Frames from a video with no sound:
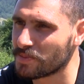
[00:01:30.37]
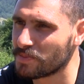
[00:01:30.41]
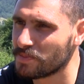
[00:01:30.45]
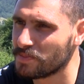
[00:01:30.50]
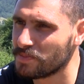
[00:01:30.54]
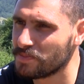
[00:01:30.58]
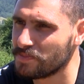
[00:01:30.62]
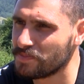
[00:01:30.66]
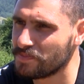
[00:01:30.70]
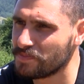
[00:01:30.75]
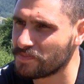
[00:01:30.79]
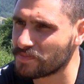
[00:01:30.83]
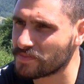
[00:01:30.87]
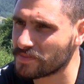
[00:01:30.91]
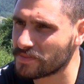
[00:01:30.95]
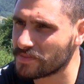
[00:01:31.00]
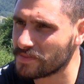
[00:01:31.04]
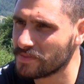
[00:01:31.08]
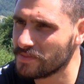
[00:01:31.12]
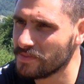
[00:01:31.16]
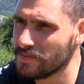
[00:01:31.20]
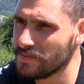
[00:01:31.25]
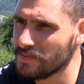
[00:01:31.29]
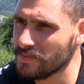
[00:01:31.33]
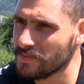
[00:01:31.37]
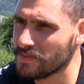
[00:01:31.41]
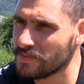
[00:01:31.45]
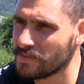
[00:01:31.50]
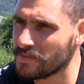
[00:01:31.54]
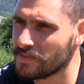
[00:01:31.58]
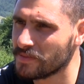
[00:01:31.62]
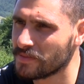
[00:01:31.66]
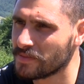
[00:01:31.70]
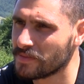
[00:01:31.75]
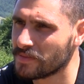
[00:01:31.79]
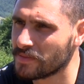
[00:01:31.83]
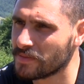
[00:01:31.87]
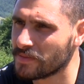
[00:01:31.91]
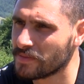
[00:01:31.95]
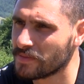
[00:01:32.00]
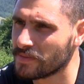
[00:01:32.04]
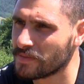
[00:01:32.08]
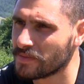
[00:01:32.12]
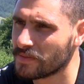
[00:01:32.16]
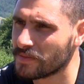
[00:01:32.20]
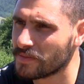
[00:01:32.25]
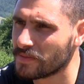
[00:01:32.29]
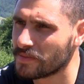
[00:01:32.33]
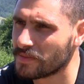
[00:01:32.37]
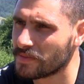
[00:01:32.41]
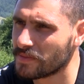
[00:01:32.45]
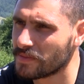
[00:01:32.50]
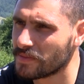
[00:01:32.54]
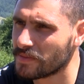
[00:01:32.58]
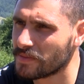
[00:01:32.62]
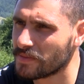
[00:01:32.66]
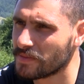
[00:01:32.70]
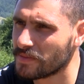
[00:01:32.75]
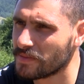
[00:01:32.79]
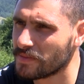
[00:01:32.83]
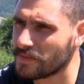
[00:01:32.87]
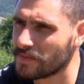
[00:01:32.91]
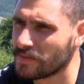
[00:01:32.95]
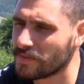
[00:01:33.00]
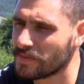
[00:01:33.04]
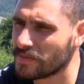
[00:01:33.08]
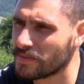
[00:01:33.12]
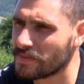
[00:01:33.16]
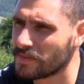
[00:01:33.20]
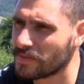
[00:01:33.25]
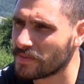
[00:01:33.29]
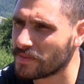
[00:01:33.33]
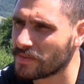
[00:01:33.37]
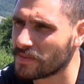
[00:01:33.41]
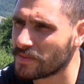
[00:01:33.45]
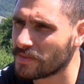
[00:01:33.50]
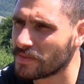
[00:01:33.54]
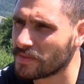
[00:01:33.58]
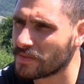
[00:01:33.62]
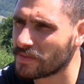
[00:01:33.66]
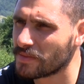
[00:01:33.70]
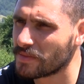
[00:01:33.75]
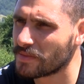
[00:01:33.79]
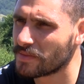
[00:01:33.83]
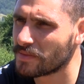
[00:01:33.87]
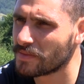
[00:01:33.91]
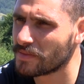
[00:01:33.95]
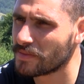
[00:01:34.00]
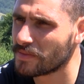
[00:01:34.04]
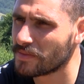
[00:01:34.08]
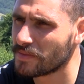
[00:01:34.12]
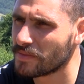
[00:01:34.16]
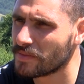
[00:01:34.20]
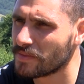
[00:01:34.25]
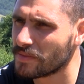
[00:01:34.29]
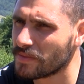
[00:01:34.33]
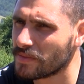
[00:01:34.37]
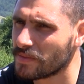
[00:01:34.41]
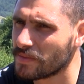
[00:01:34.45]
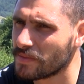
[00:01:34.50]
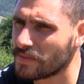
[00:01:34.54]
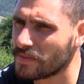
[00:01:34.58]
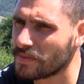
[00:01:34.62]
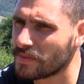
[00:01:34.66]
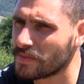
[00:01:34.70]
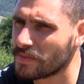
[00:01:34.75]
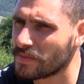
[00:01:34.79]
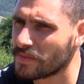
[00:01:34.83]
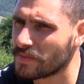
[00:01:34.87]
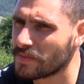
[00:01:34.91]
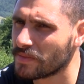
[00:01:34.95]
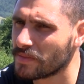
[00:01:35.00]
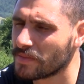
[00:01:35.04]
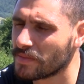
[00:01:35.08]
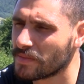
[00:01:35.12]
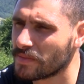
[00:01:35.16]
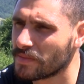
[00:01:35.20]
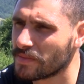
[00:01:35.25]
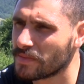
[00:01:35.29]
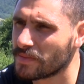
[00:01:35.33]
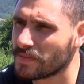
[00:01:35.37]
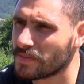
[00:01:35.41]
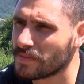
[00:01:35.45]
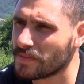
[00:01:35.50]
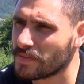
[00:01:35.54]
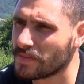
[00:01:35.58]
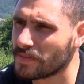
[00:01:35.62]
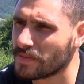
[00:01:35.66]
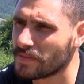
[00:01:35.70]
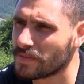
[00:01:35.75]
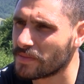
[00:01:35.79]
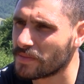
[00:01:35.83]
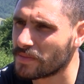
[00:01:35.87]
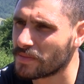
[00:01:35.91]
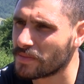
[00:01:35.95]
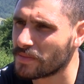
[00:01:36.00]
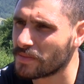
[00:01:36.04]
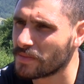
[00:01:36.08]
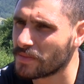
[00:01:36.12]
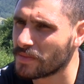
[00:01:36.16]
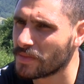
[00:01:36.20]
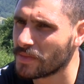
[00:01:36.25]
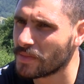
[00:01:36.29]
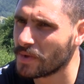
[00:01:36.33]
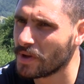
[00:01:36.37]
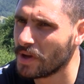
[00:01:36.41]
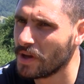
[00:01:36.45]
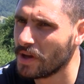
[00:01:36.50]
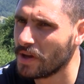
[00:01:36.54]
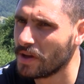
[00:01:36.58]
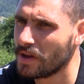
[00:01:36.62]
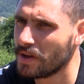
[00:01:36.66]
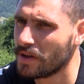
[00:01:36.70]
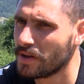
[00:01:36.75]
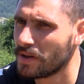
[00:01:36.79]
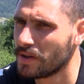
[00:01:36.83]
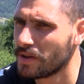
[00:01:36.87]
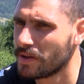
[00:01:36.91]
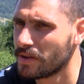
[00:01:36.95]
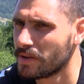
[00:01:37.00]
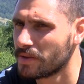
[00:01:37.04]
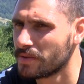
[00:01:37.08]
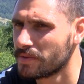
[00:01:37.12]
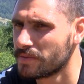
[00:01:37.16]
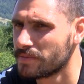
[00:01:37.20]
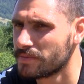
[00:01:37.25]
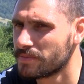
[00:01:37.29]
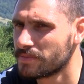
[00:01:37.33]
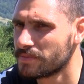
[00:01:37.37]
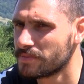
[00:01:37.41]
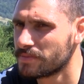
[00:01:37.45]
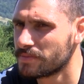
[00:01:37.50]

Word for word: Fenerbahçe ile ayrılık sürecinde e, neler yaşandı? Kalabilir miydiniz orada yoksa böyle mi olması gerekiyordu? O süreçte neler oldu?